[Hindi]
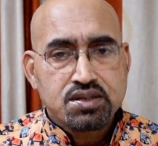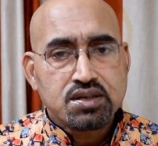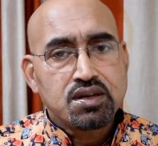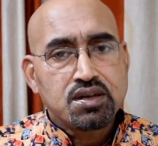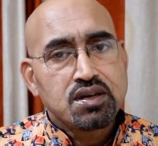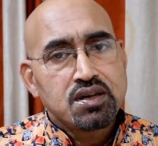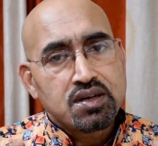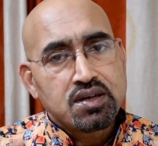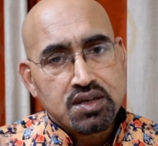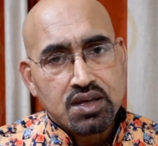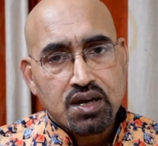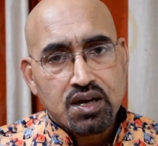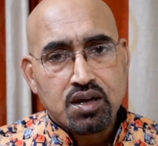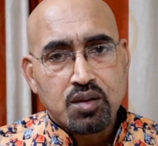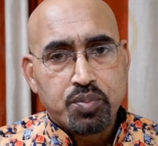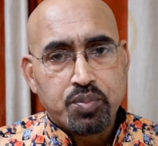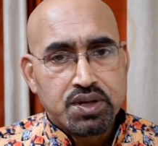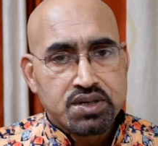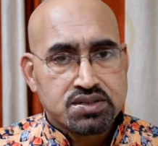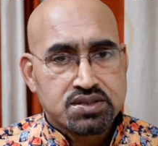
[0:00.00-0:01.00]
से या
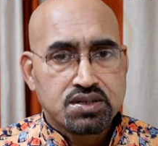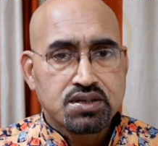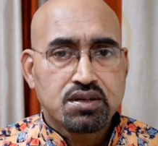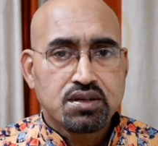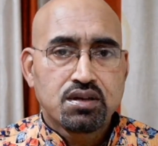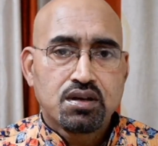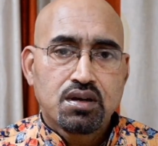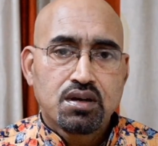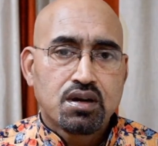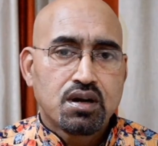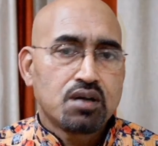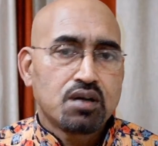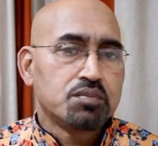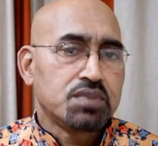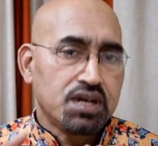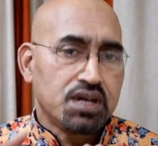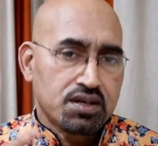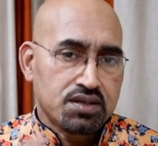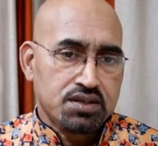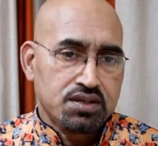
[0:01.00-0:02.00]
कपड़े से हम
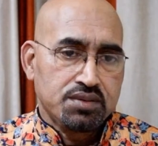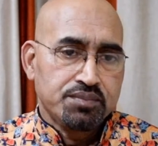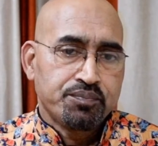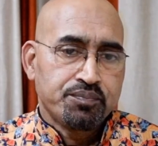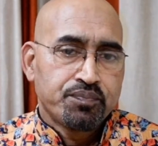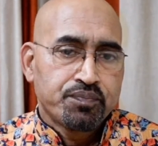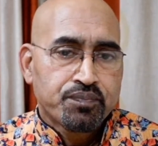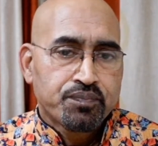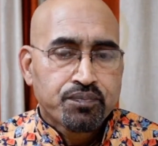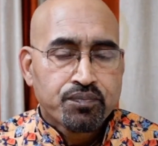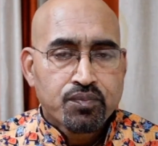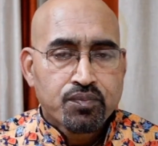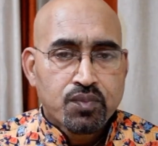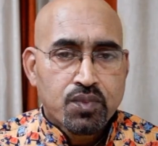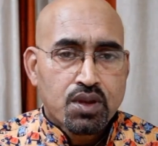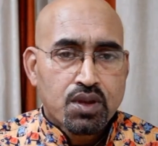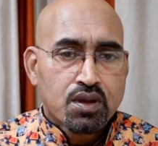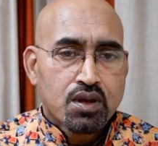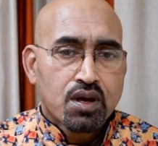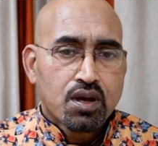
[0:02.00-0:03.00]
ढक दें
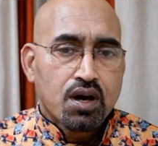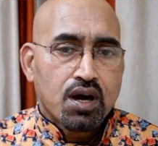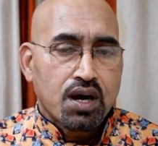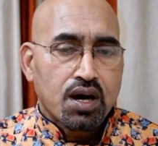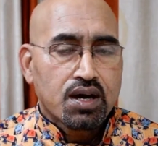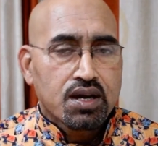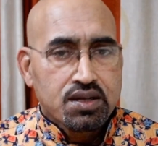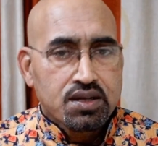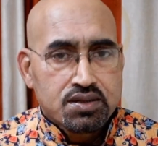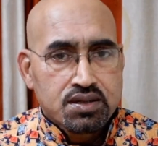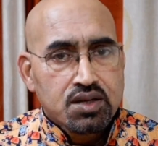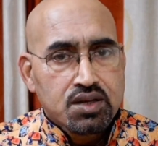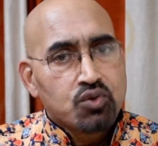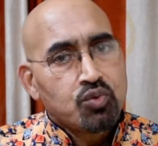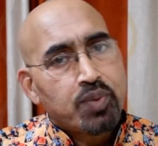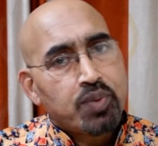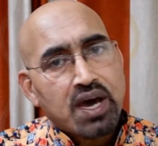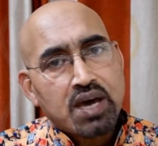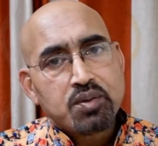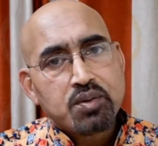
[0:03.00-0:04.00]
अगर इतने
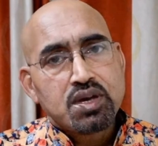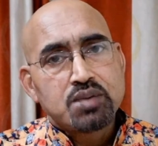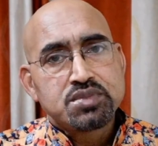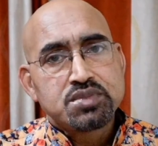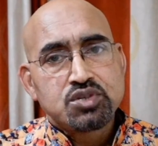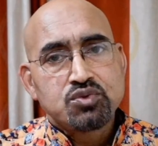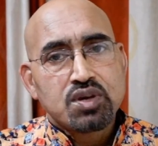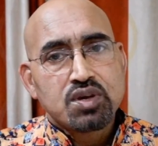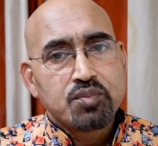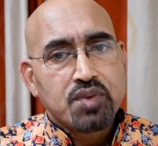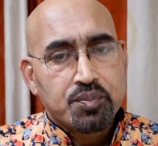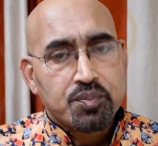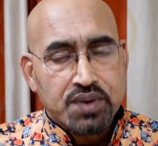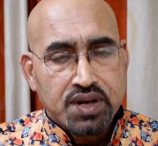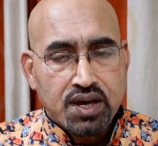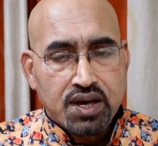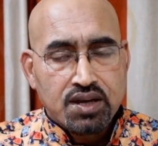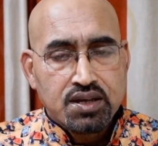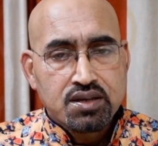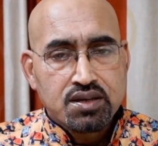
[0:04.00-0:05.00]
उपाय भी हम जीवन में
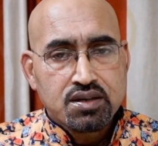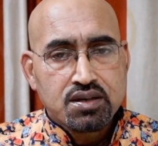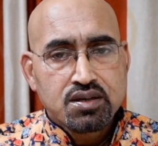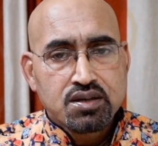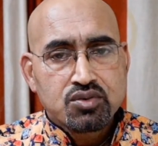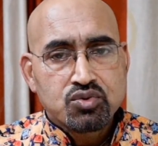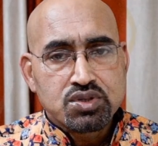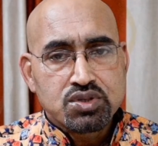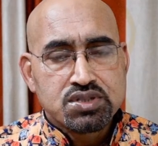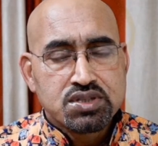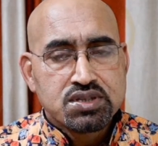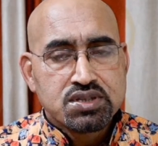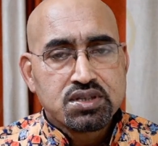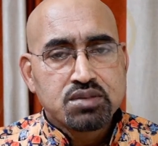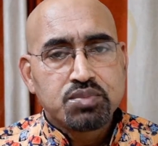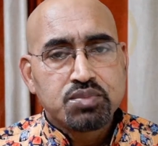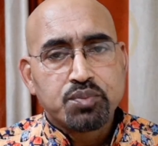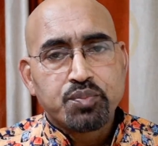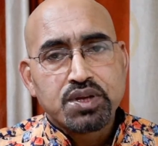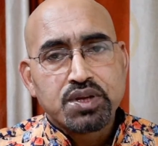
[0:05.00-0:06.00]
अपना लें तो
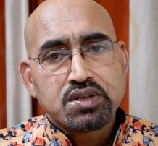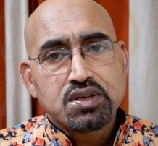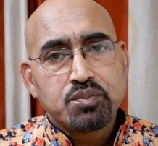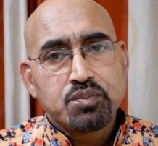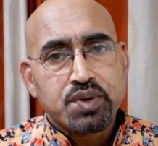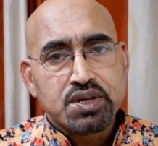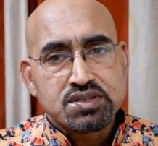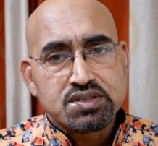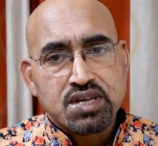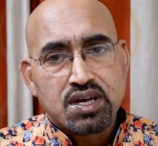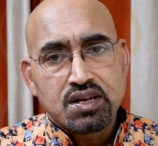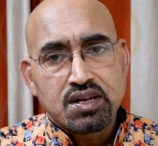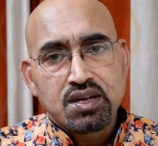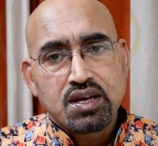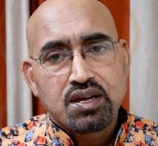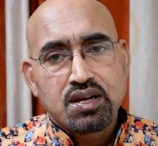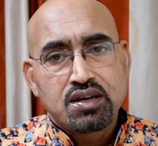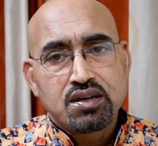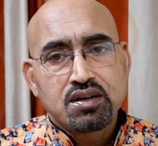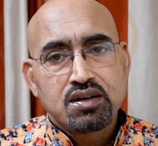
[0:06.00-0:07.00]
जितनी विपत्ति
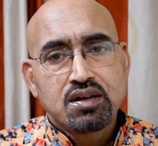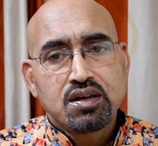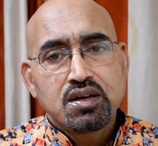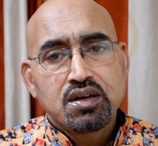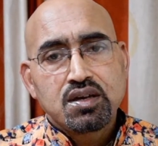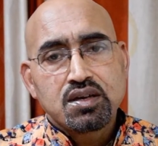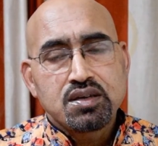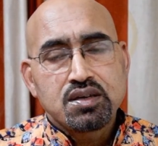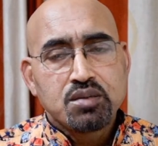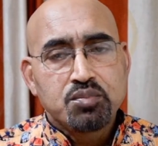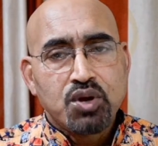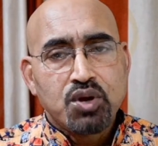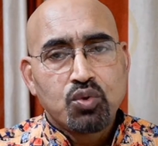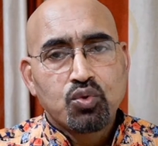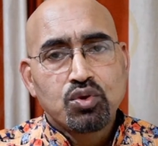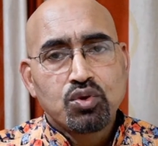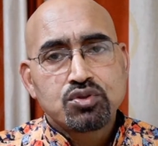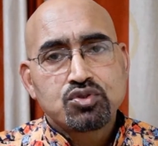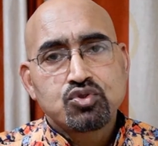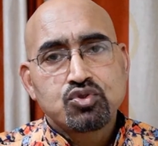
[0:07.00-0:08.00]
परेशानियां हैं ये
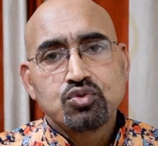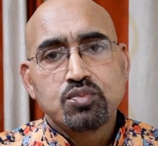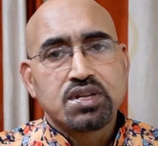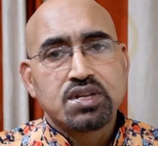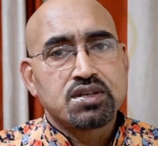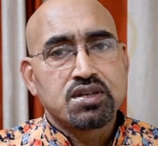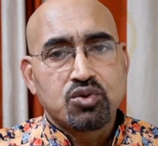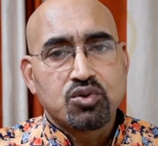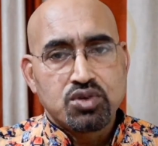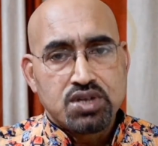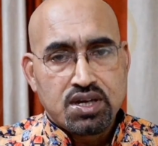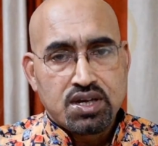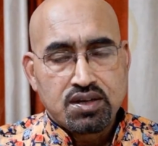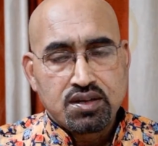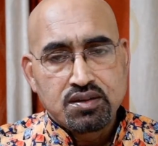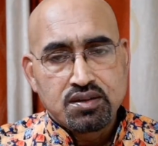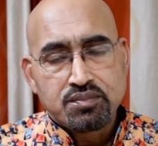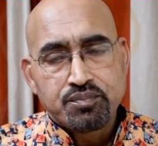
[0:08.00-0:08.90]
बिल्कुल छू मंतर हो जाती है